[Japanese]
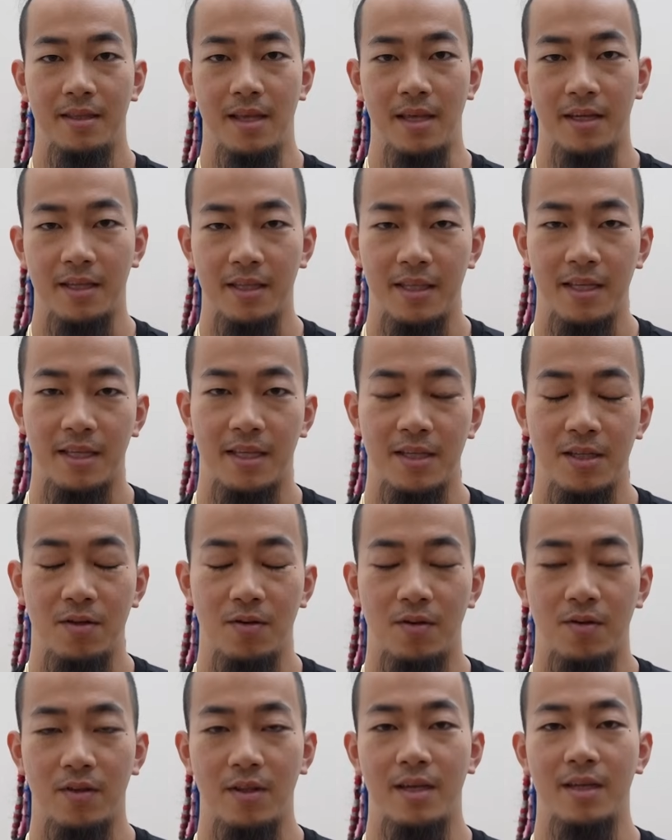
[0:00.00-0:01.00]
定期的に
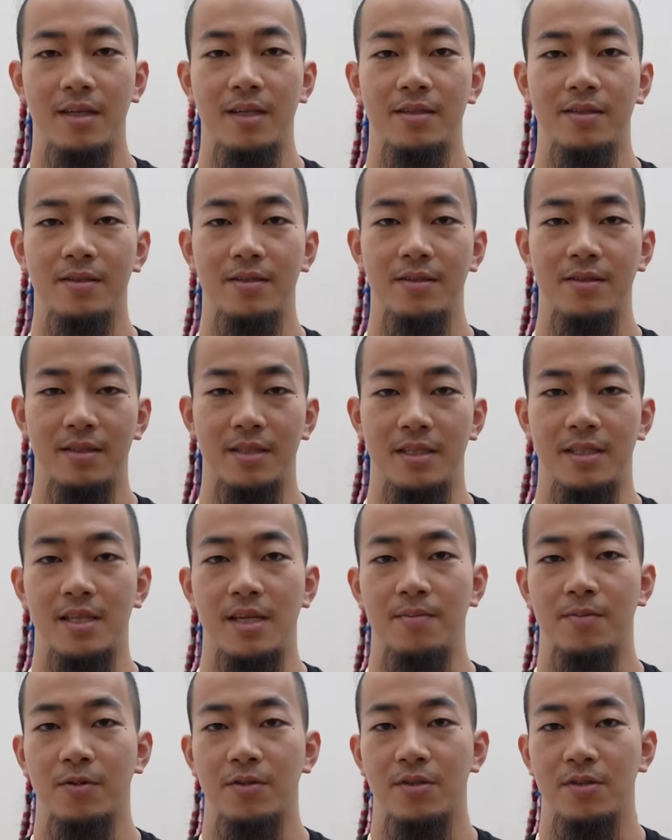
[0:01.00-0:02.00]
行われる人
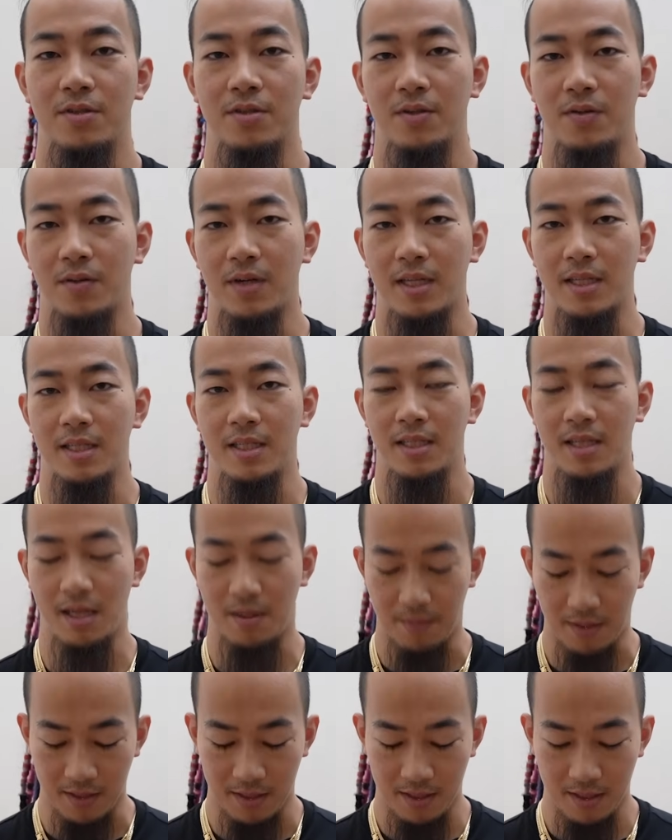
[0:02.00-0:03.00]
材募集動画にな
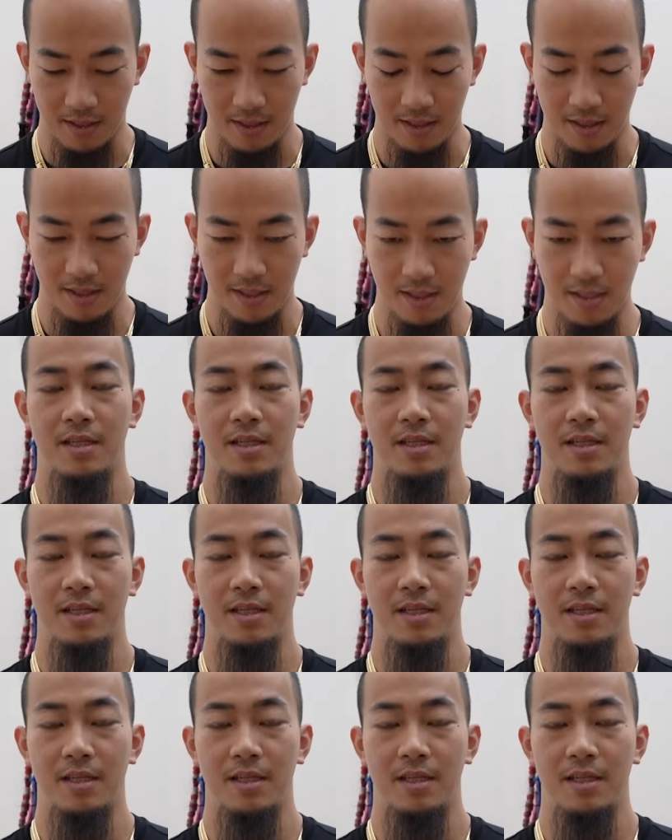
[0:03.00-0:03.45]
ります。